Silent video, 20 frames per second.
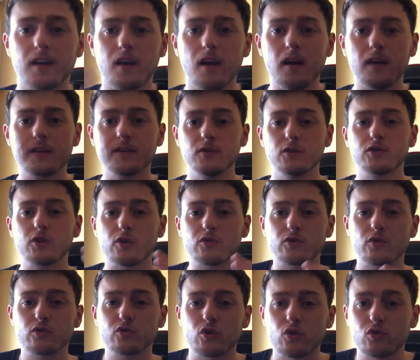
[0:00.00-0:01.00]
Clark
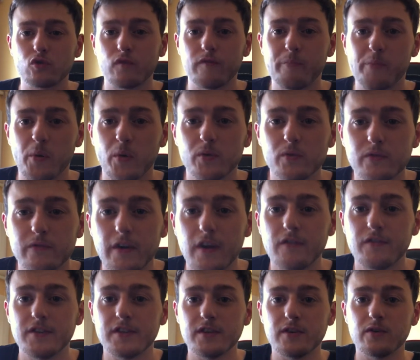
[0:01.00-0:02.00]
aujourd'hui on se retrouve pour une nouvelle
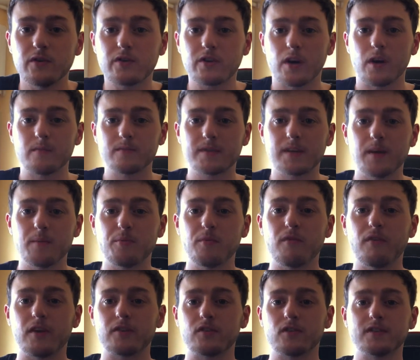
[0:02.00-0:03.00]
vidéo. Comme vous avez pu
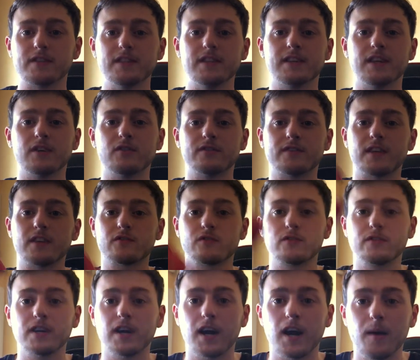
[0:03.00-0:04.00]
le voir dans le titre, dégustation
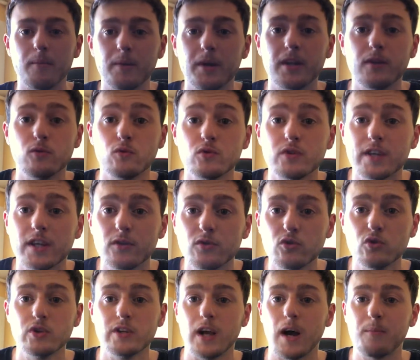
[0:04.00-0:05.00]
des ramen ou des
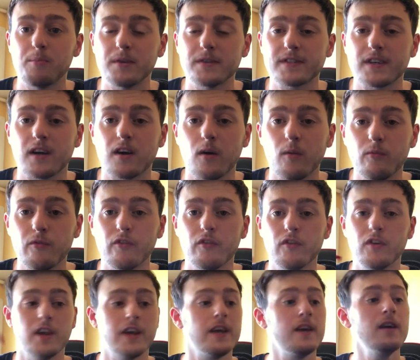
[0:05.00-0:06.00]
nouilles, appelez ça comme vous
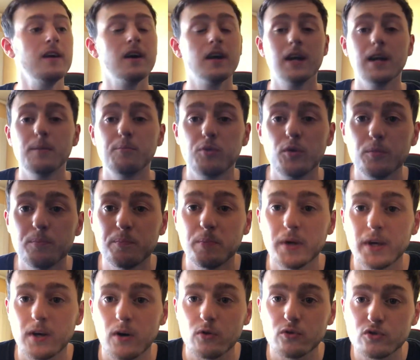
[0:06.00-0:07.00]
voulez, les plus
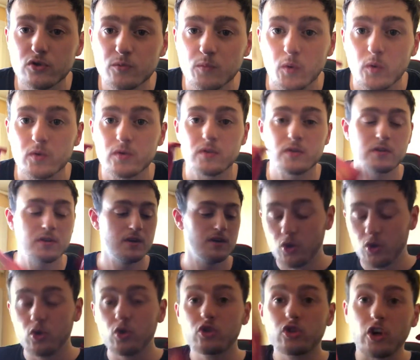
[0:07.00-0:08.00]
piquantes du monde.
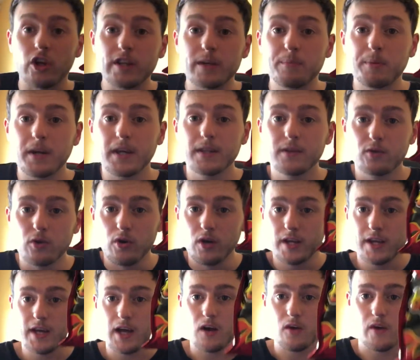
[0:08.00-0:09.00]
Donc j'en ai pris deux
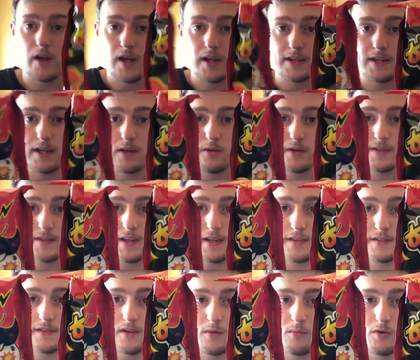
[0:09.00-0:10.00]
les gars, regardez à quoi ça
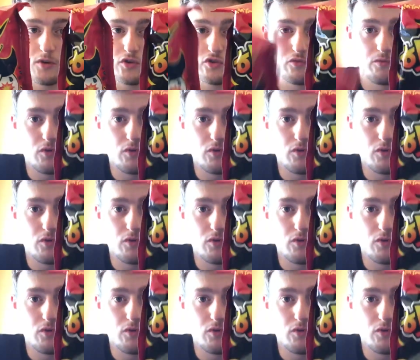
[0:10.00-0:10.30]
ressemble. Je